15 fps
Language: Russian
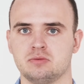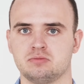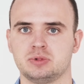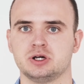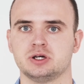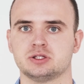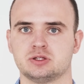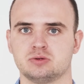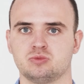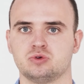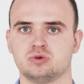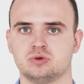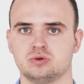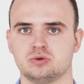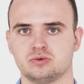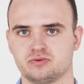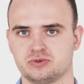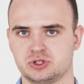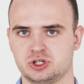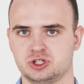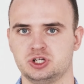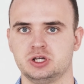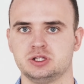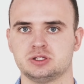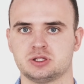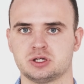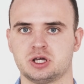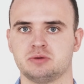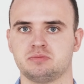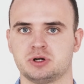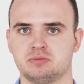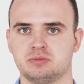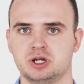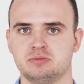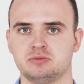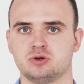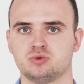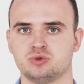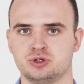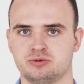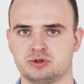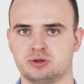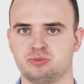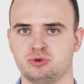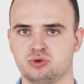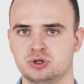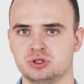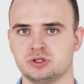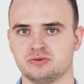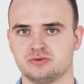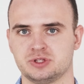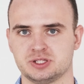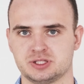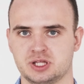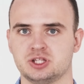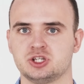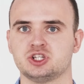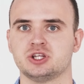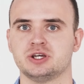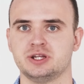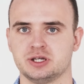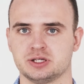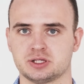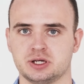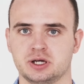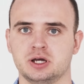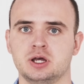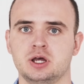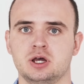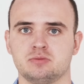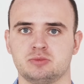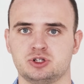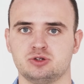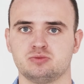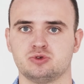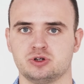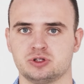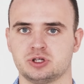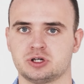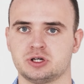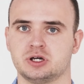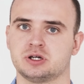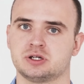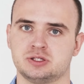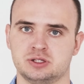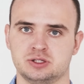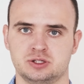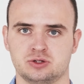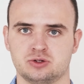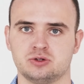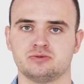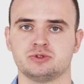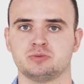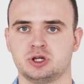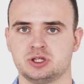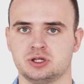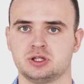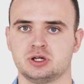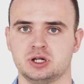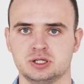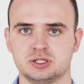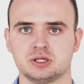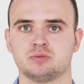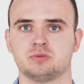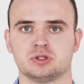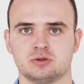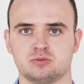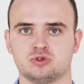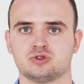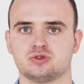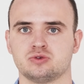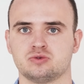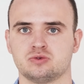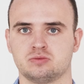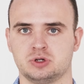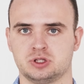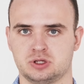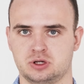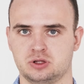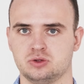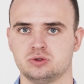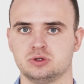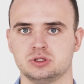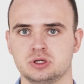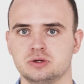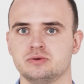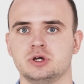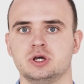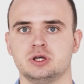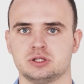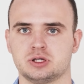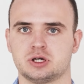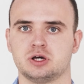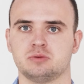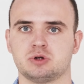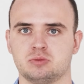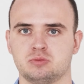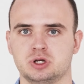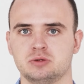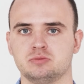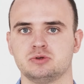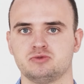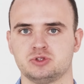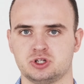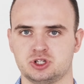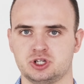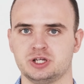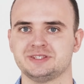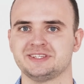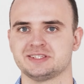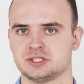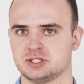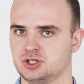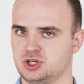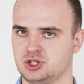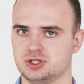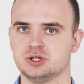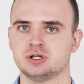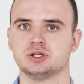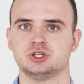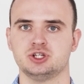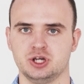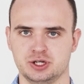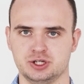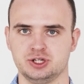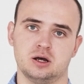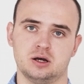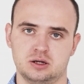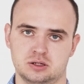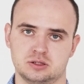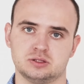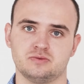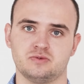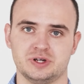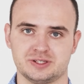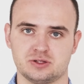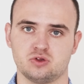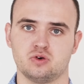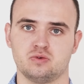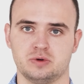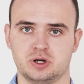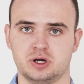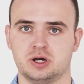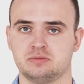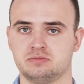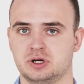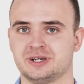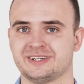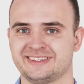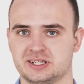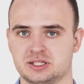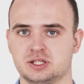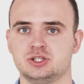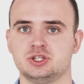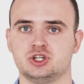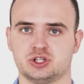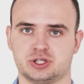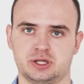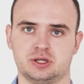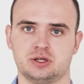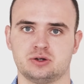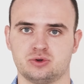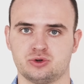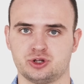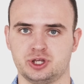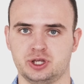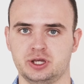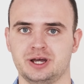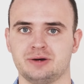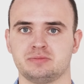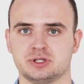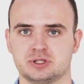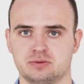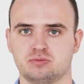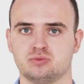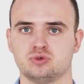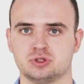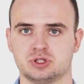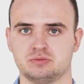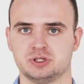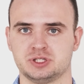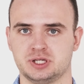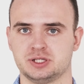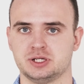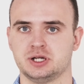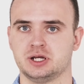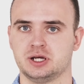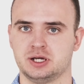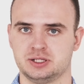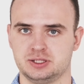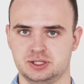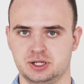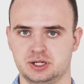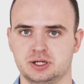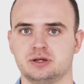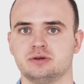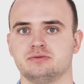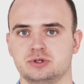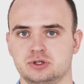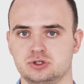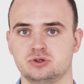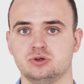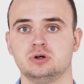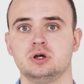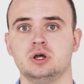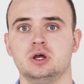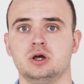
Поэтому встречается такая проблема у европеоидов достаточно редко. Почему я так акцентирую внимание на расах? Потому что у монголоидов такая проблема встречается значительно чаще. Э, два слова об ортогнатической хирургии, об этом будет обязательно отдельное видео.